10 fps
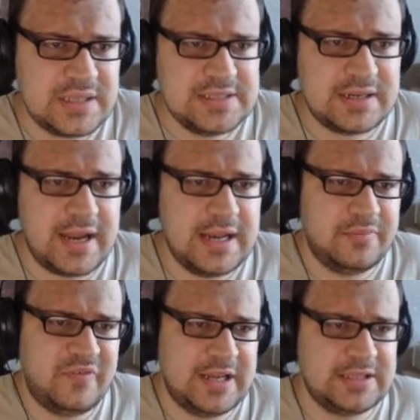
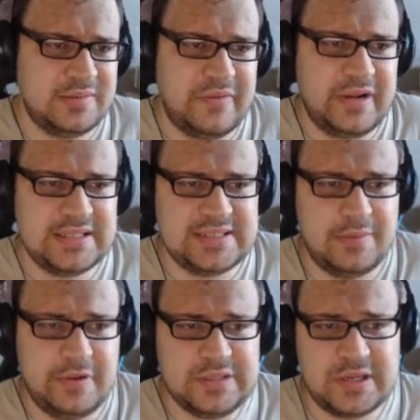Зеркальным вариантом является
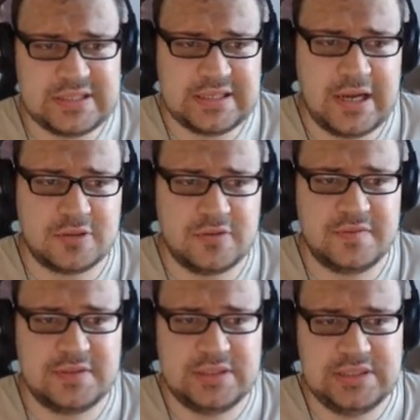добавить Марса карту
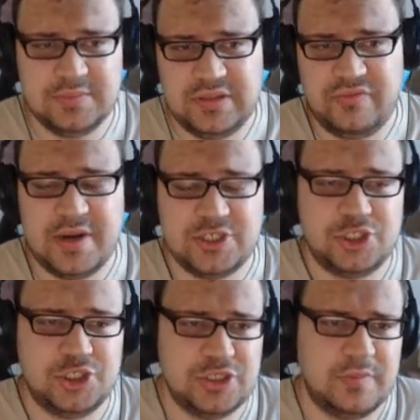в Team Deathmatch
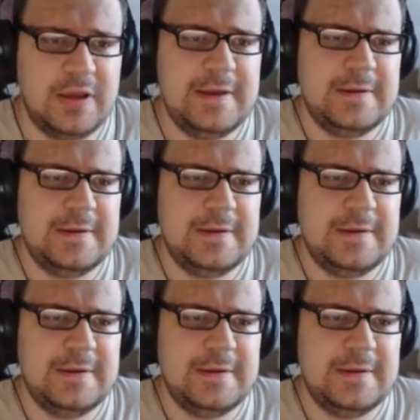режим.